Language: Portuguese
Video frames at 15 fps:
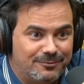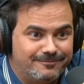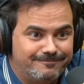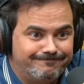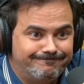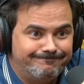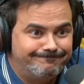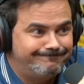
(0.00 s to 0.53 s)

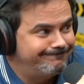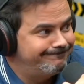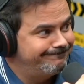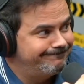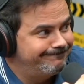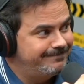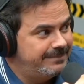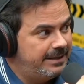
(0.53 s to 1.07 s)
Virou,
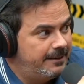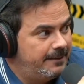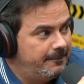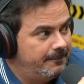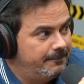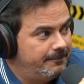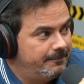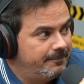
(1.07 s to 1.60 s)
mano. Era
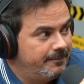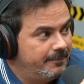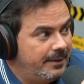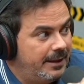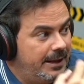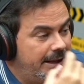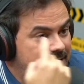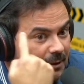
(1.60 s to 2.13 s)
muito
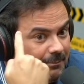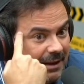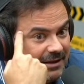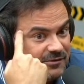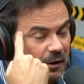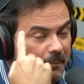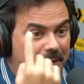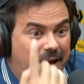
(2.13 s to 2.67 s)
foda ele beijar Então,
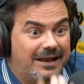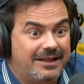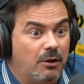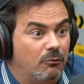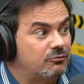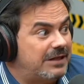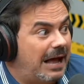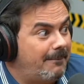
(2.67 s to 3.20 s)
mas só porque minas... ele
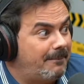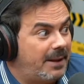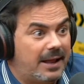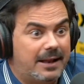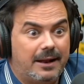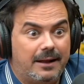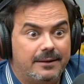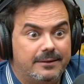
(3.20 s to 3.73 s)
deu um tapa
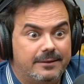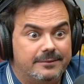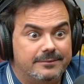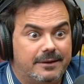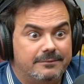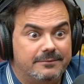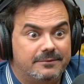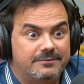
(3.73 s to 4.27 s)
lá na... na,
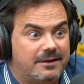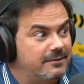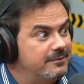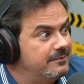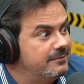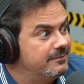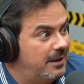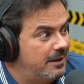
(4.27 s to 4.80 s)
na, na
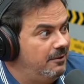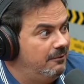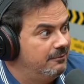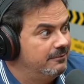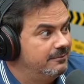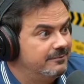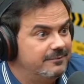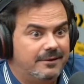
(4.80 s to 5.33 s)

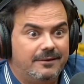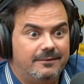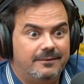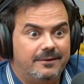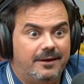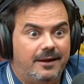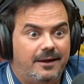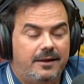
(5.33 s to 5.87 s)
entendeu?
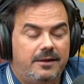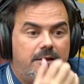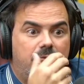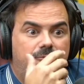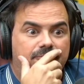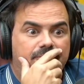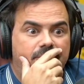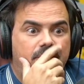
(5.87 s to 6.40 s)
E
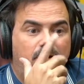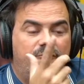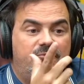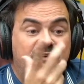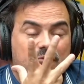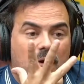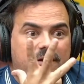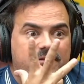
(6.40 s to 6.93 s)
eu, e eu
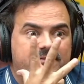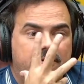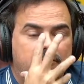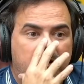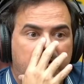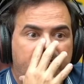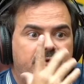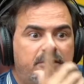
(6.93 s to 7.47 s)
visualizei
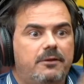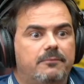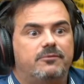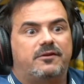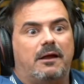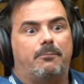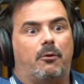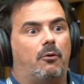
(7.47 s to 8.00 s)
o negócio. Falei,
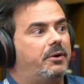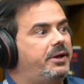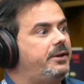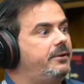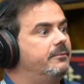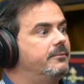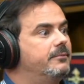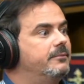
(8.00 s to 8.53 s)
isso é bom, hein?